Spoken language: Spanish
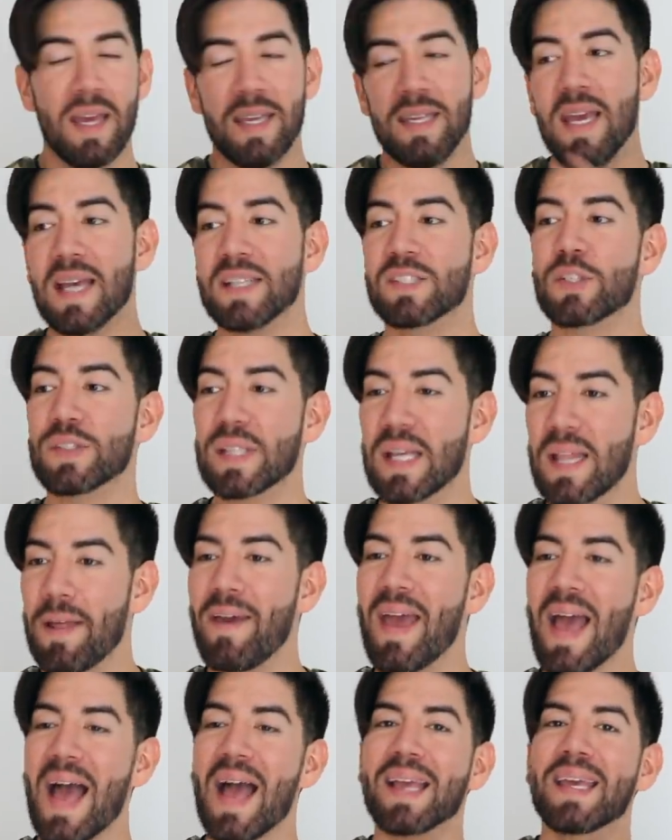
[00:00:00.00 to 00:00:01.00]
Y esto se
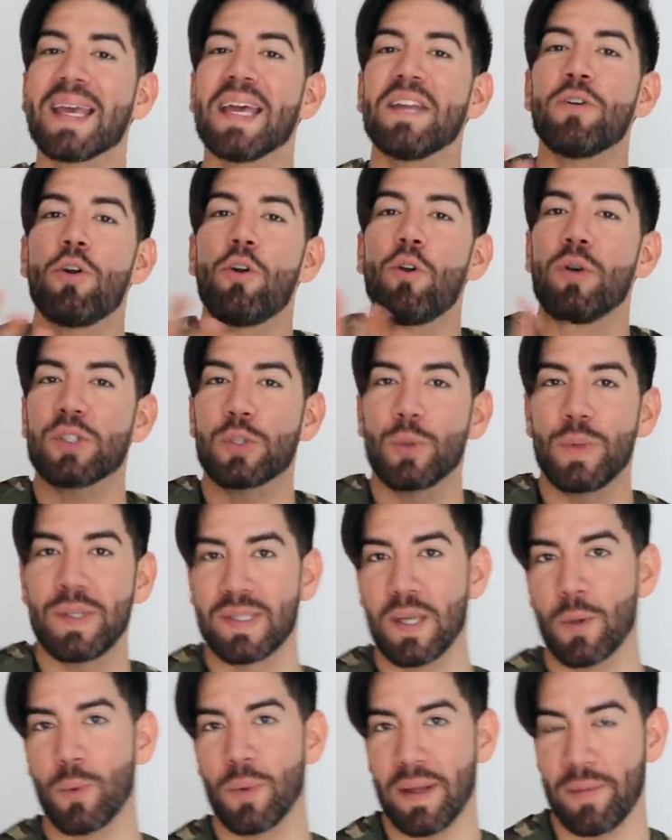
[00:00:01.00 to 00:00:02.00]
debe a que no lo
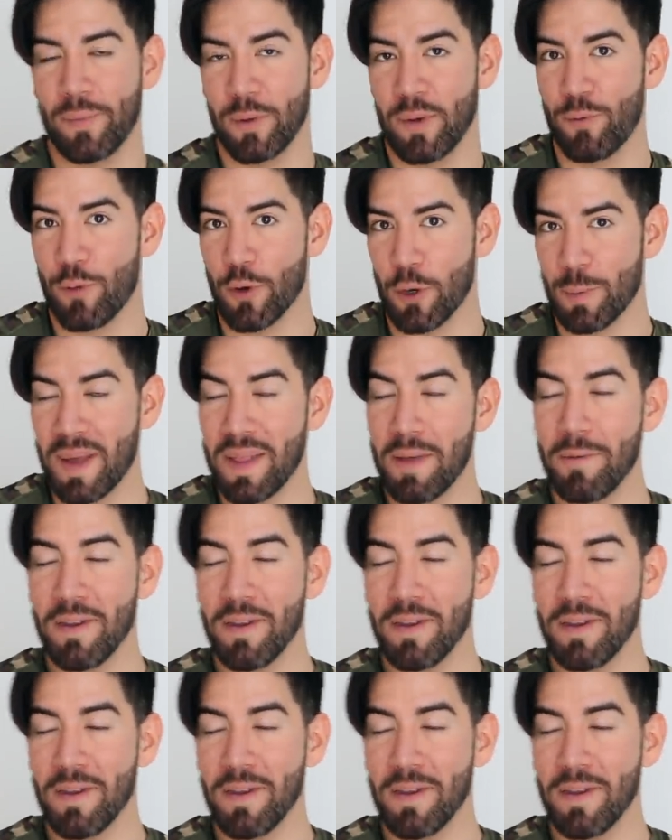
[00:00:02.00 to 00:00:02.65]
estuviste cuidando de forma de